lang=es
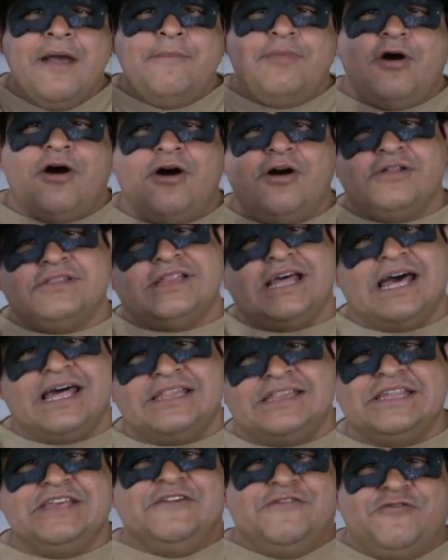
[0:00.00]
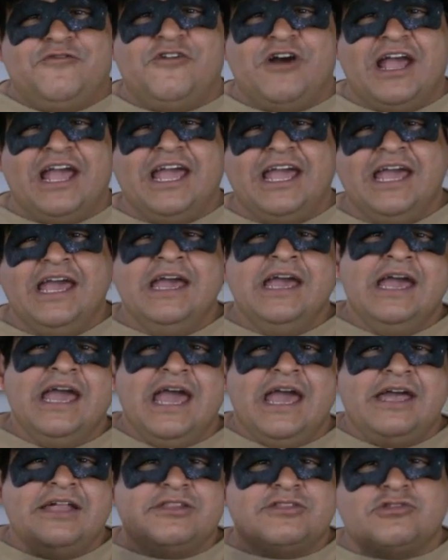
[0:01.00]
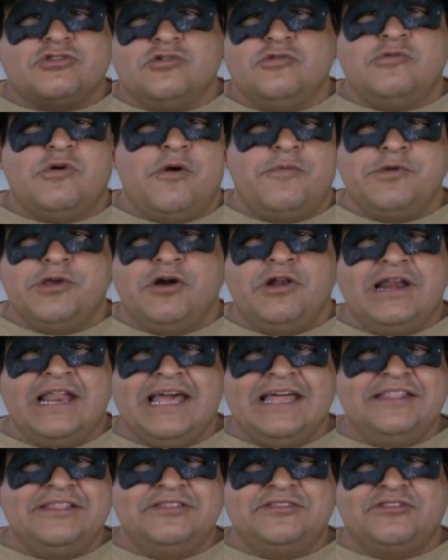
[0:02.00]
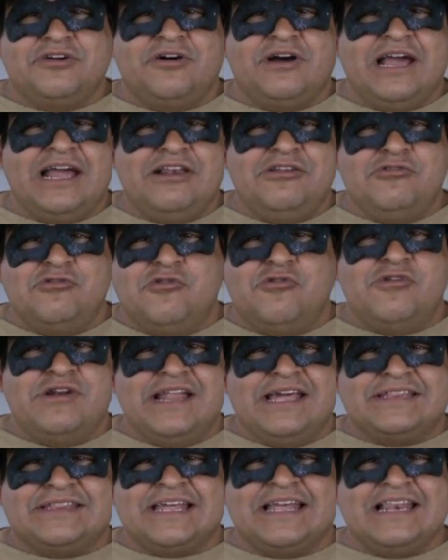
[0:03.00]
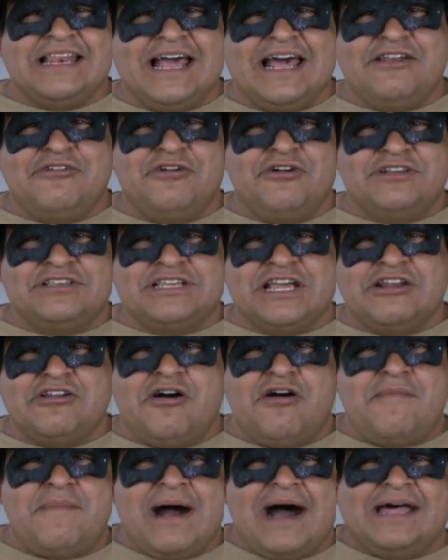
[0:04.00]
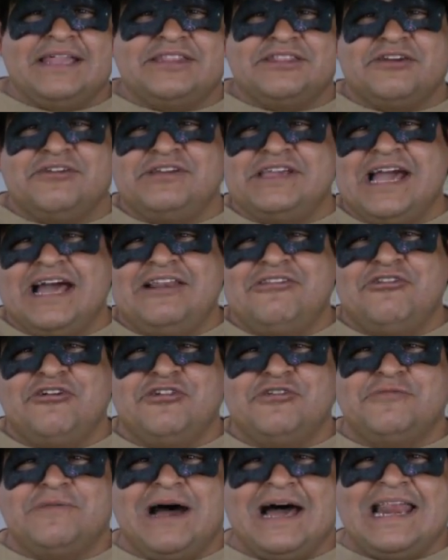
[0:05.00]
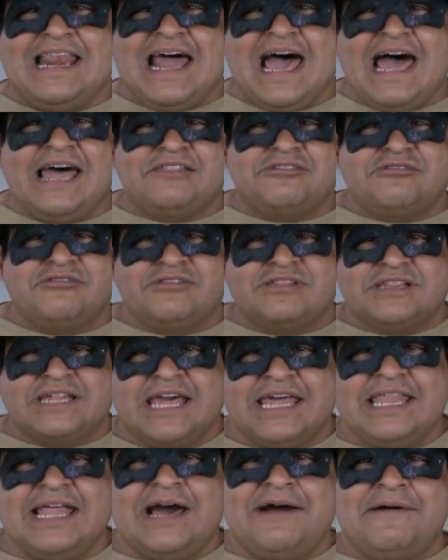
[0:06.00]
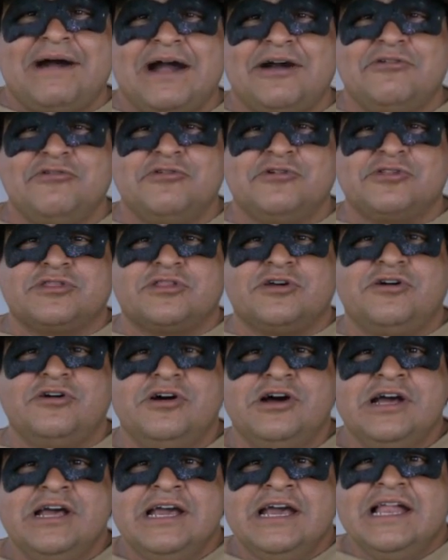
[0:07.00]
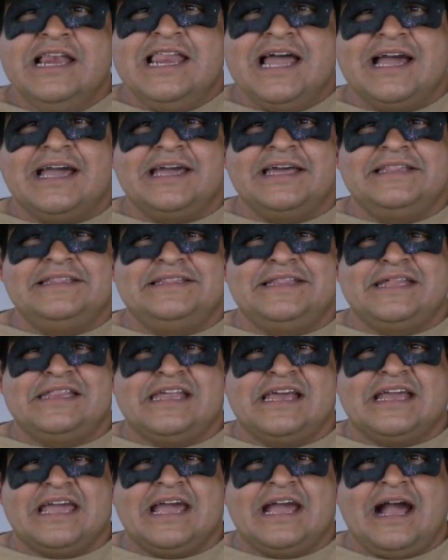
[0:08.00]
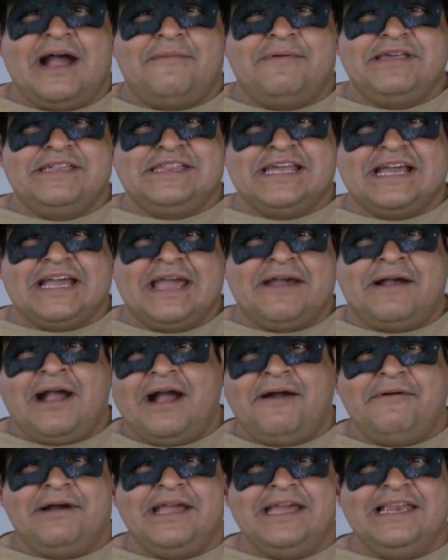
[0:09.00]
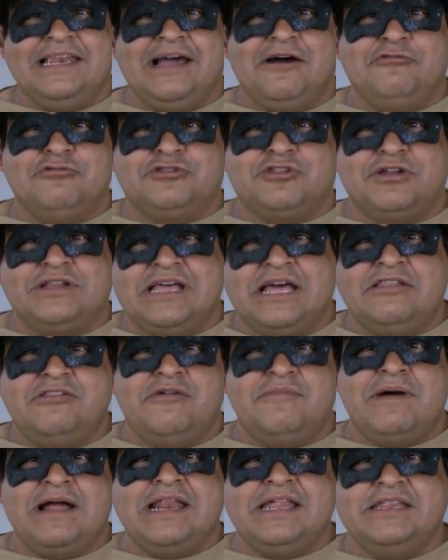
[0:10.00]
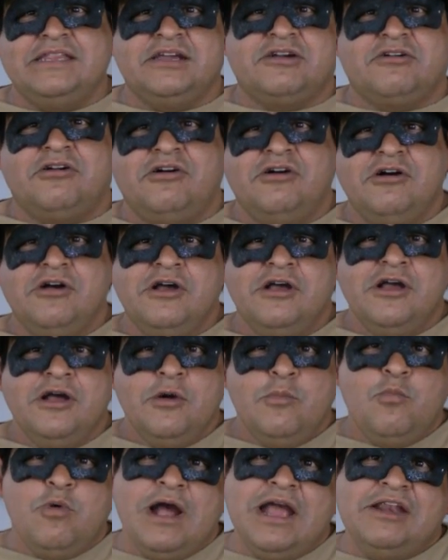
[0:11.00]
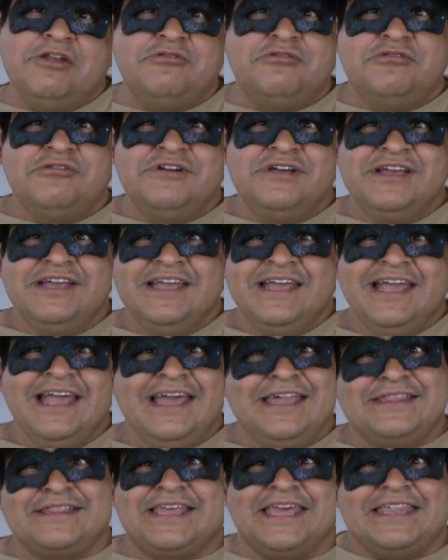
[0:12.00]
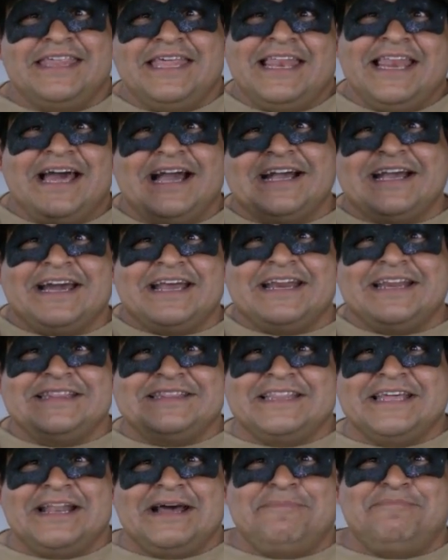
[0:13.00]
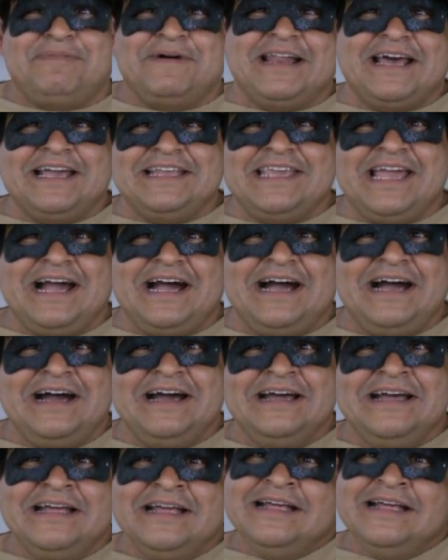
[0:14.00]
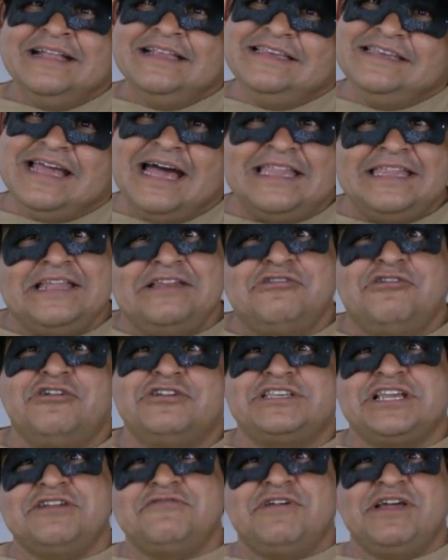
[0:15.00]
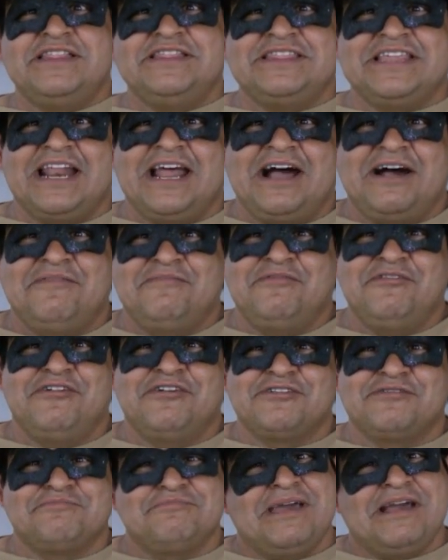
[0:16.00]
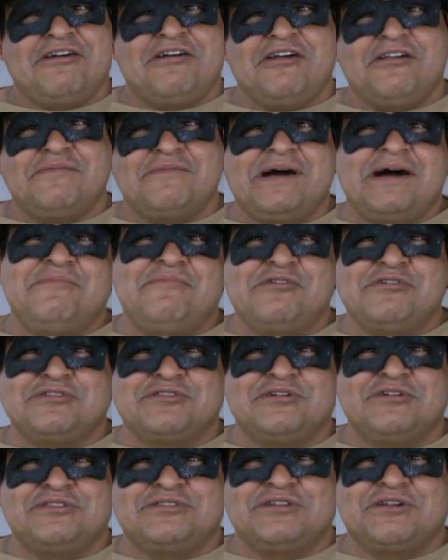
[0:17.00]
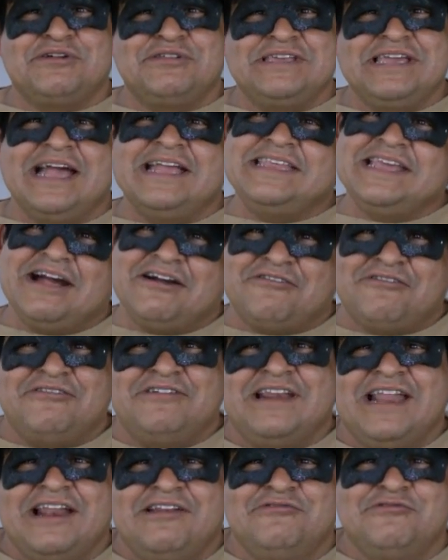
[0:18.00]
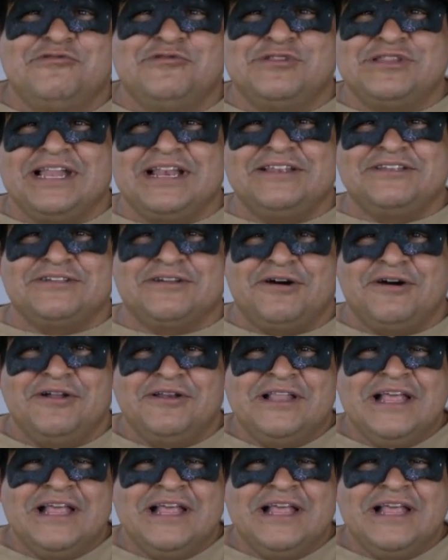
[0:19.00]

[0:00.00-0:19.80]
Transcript: Pues así fue. Estuvo violento el lunes en la noche. Nomás se oían los balazos que daba gusto. La gente se quejaba y se quejaba y la autoridad nomás les dijo, bueno, es que de la carretera para allá ya de noche no entramos. Mejor vamos otro día ya con la luz del sol.